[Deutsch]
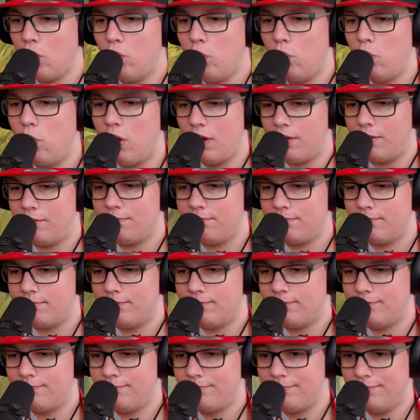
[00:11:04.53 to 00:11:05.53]
Oh.
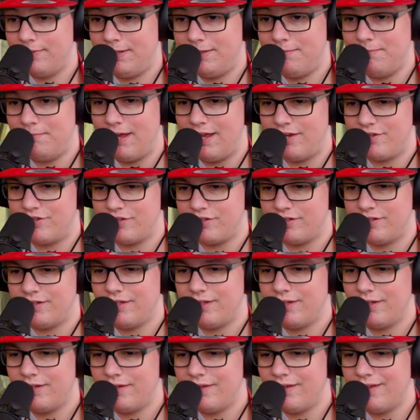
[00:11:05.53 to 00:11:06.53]
Imagine.
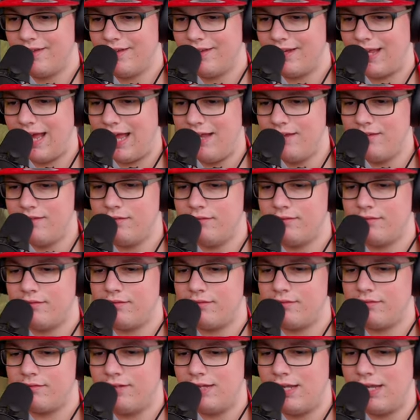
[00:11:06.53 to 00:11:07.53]
Kann.
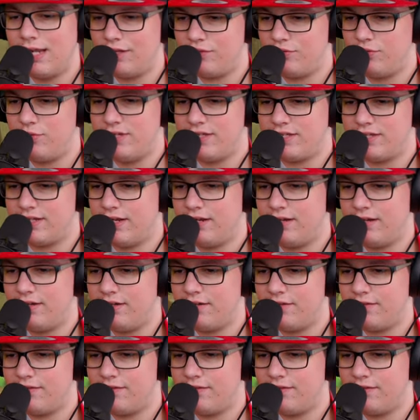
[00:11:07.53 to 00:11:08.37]
Natürlich kann er.